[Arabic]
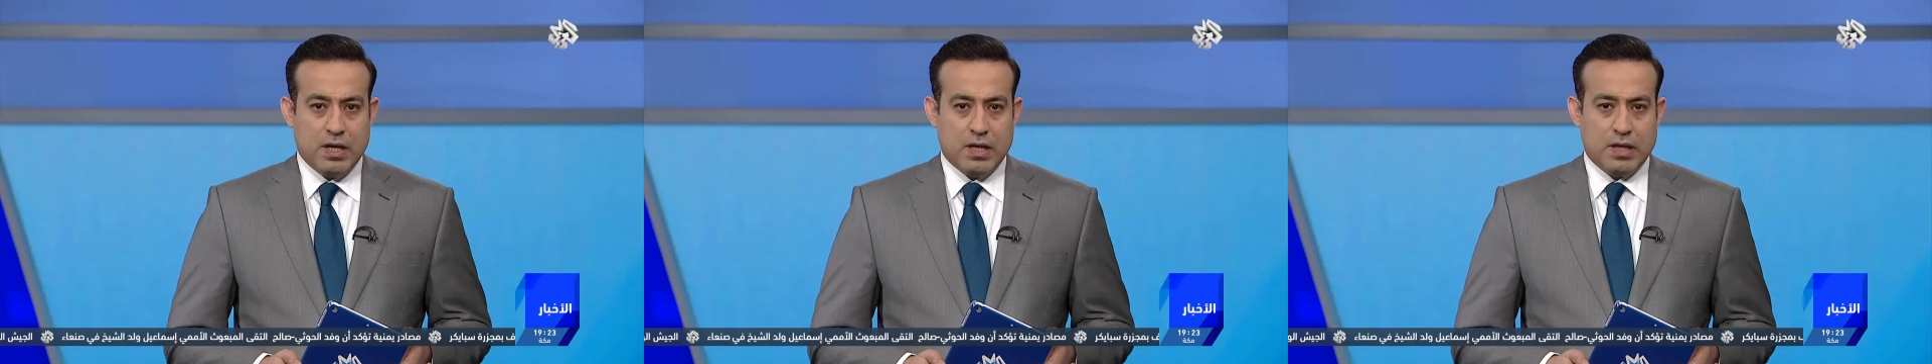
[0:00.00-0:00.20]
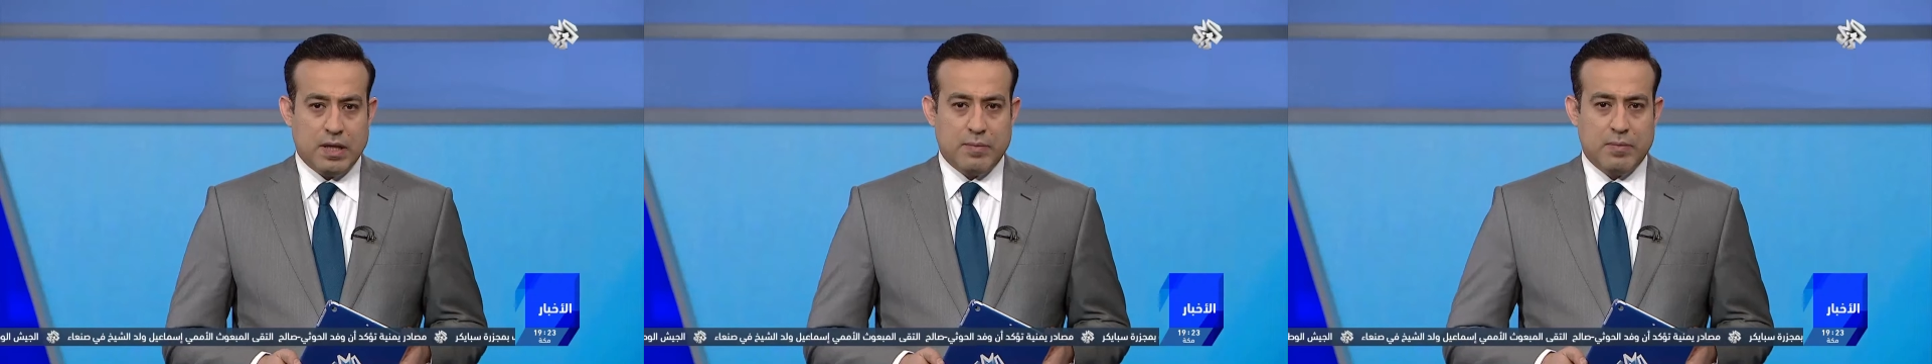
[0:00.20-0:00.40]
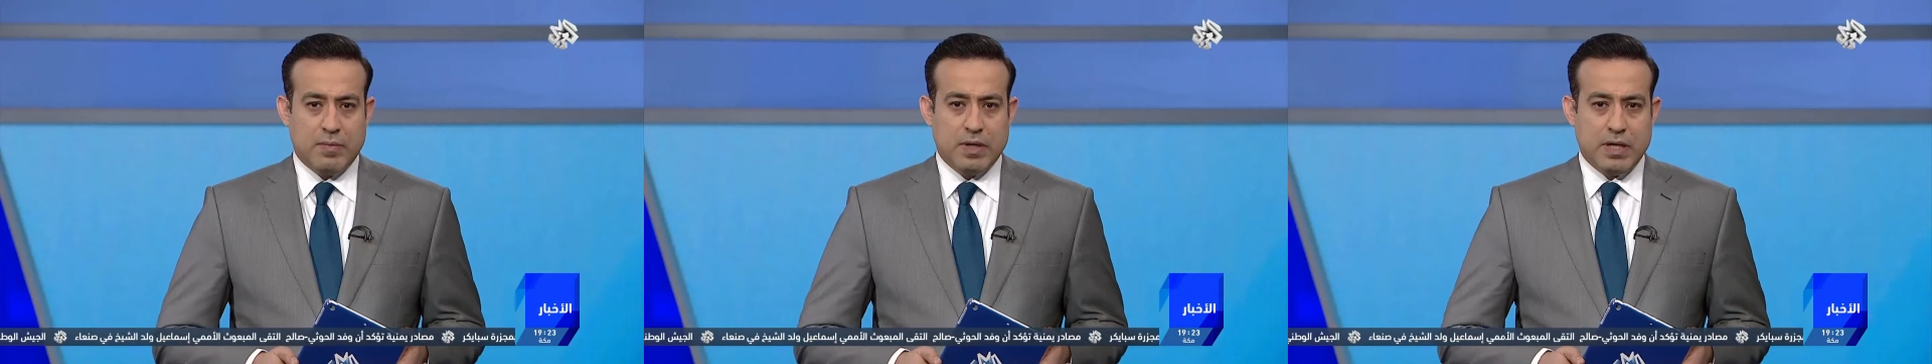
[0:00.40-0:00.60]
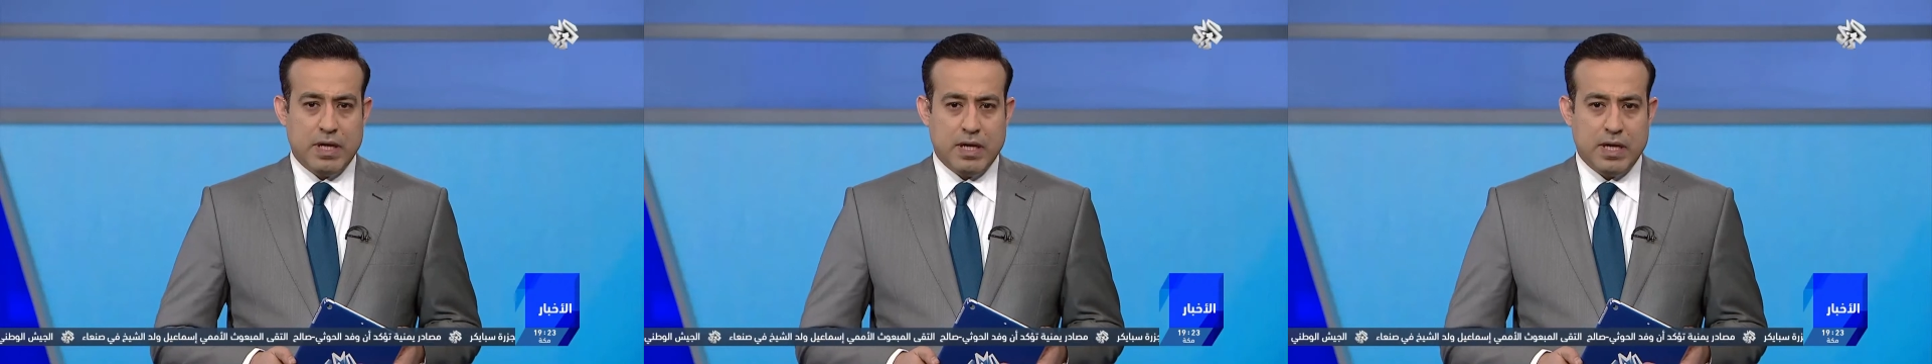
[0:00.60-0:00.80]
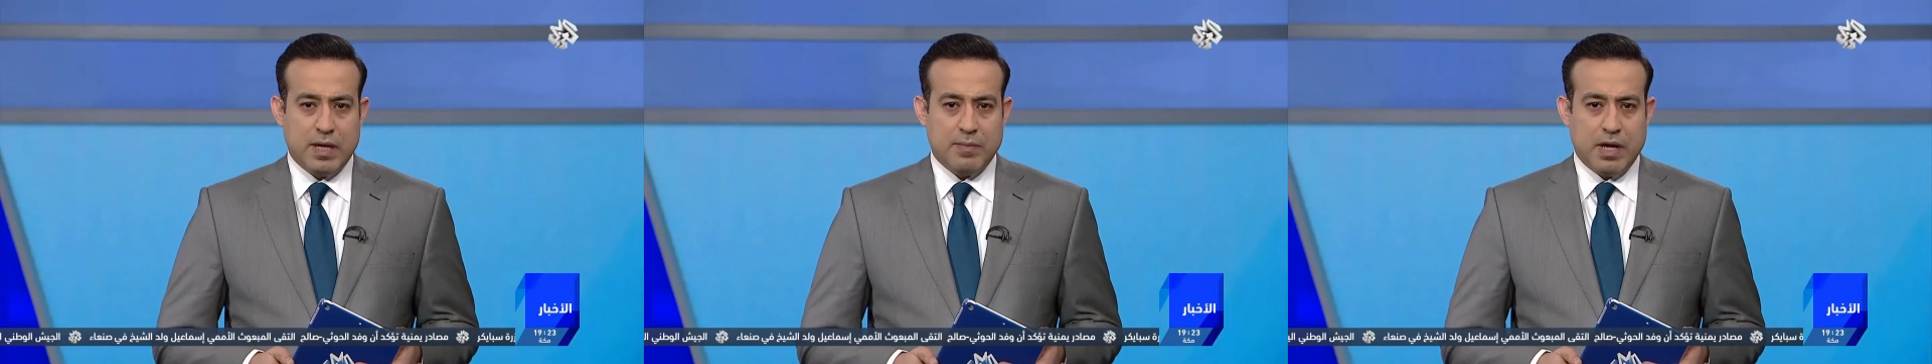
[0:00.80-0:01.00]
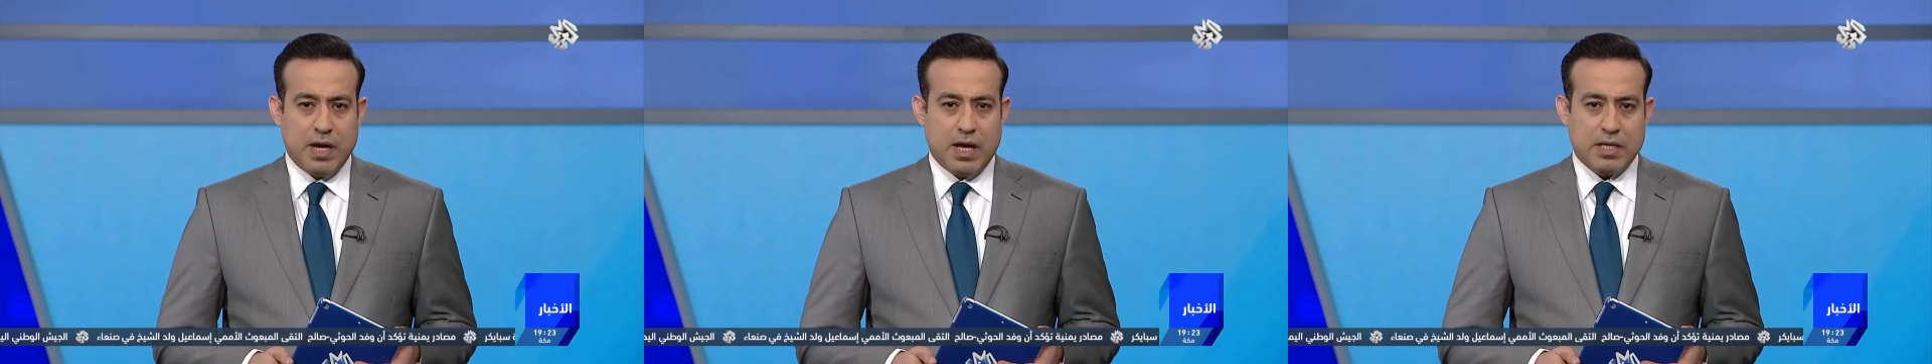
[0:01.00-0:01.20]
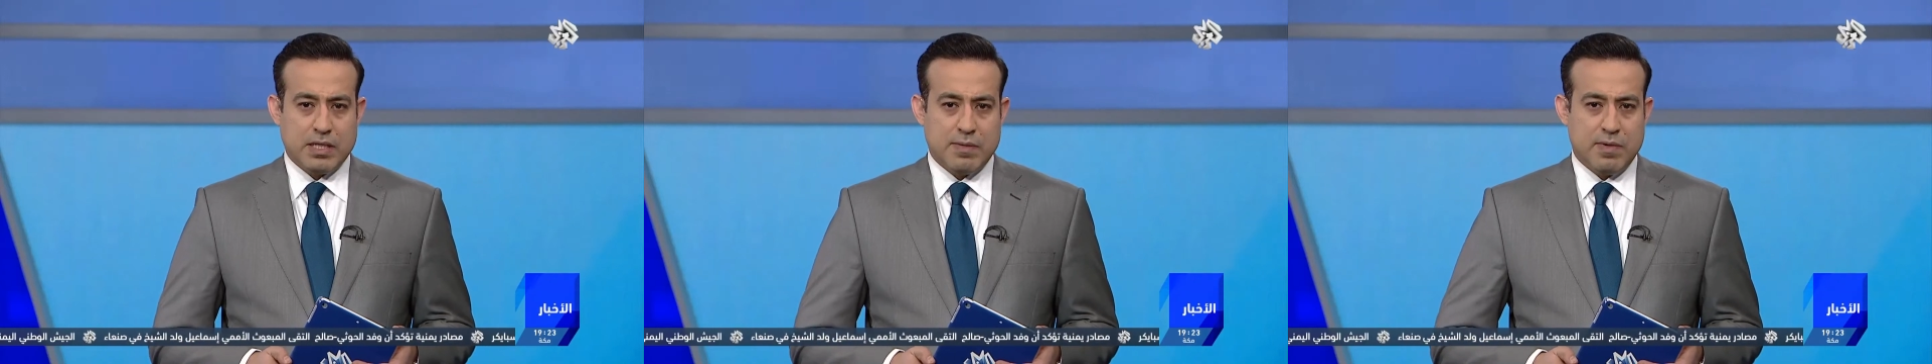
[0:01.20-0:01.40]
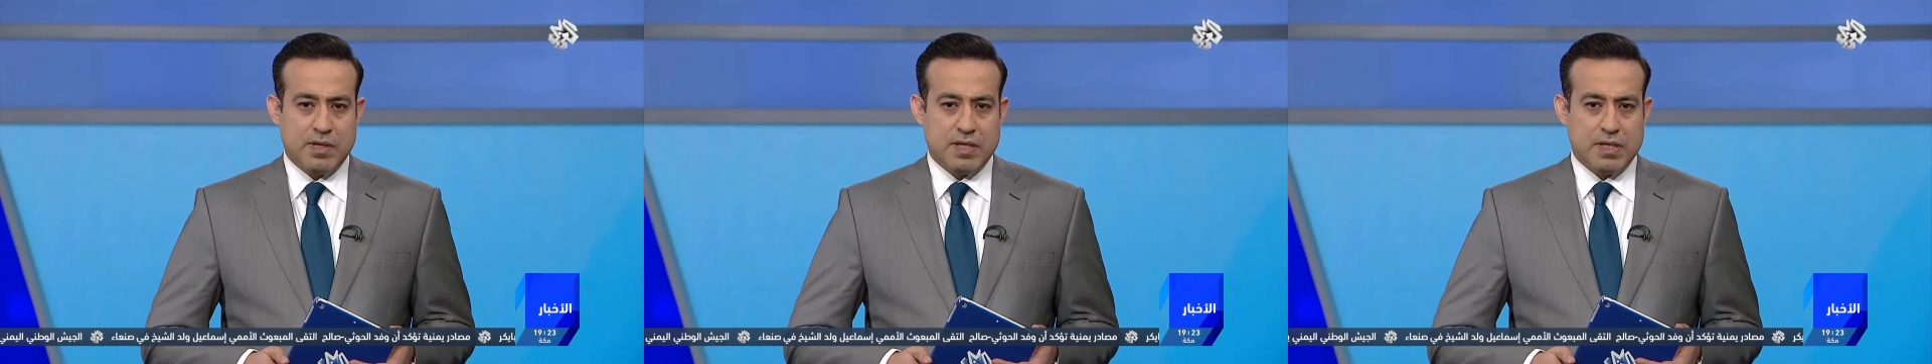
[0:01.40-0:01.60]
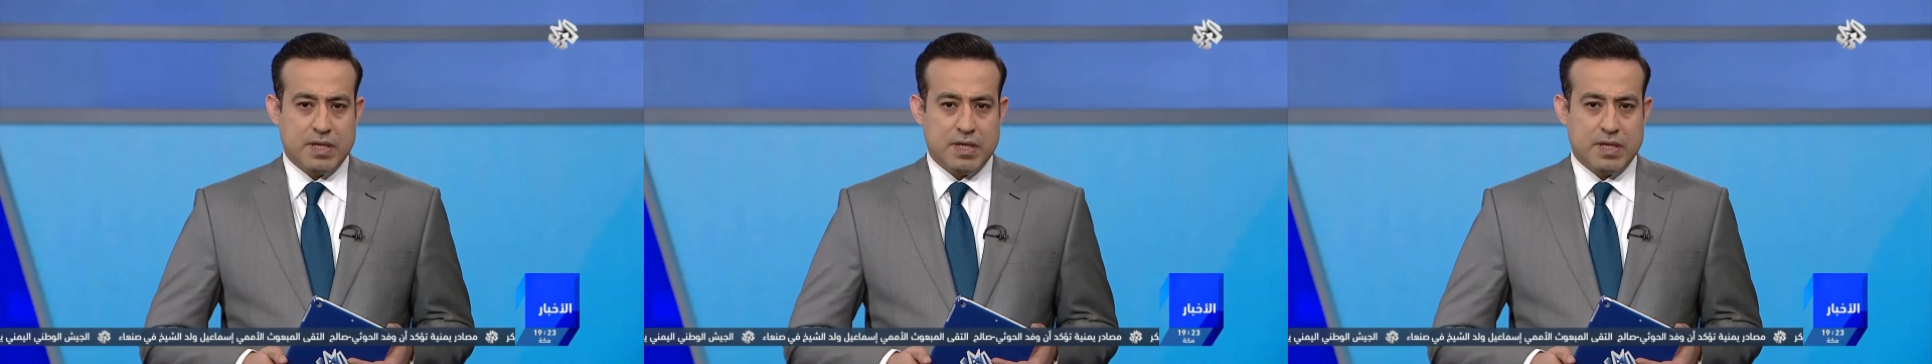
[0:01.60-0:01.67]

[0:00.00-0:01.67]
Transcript: ينضم الينا من العاصمه